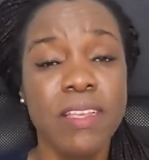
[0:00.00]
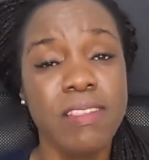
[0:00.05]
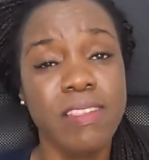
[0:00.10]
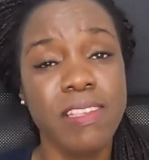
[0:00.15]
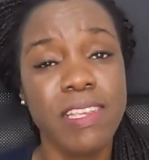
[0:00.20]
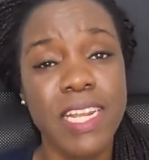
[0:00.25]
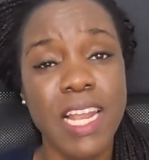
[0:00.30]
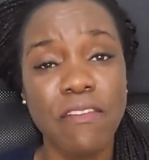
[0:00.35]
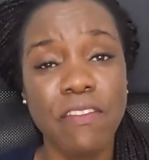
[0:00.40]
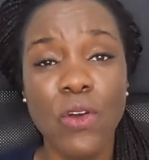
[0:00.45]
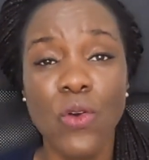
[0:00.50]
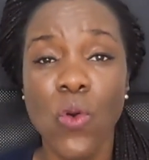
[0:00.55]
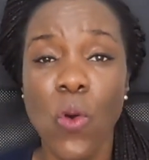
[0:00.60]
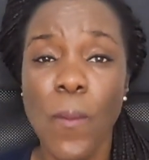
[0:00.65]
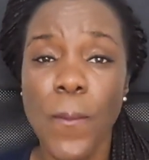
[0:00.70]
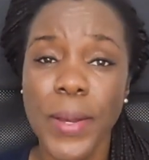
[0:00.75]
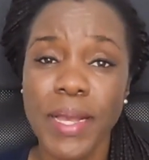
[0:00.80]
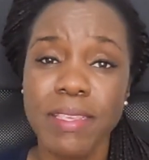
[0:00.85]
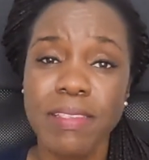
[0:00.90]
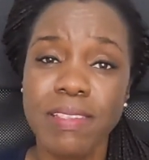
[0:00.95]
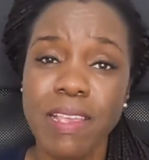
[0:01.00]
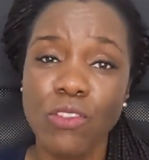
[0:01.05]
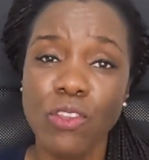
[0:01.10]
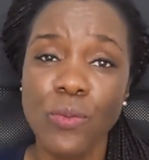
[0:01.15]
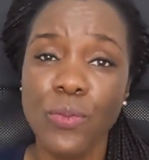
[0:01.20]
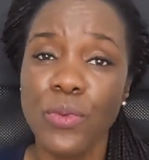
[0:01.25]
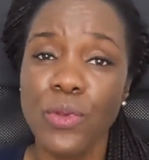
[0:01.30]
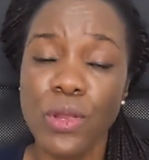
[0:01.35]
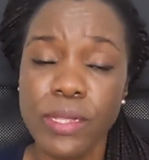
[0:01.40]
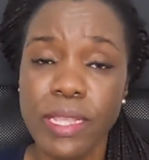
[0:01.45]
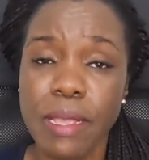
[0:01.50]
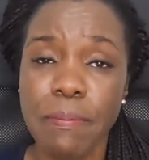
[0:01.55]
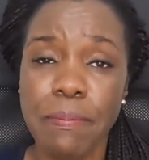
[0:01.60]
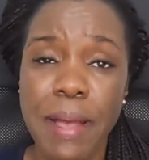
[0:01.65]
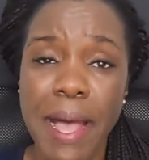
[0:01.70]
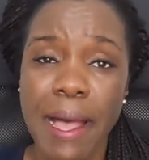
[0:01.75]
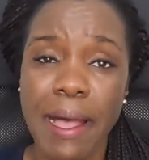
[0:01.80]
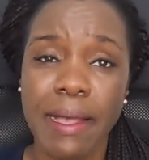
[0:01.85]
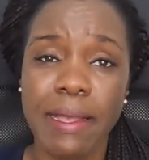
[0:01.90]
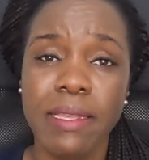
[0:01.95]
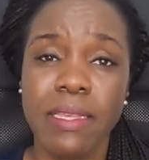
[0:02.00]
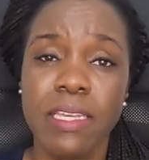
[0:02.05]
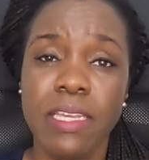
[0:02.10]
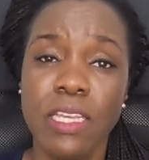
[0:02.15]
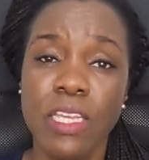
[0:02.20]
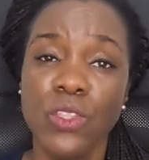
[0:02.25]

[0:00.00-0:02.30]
s'il avait compris ça depuis le départ,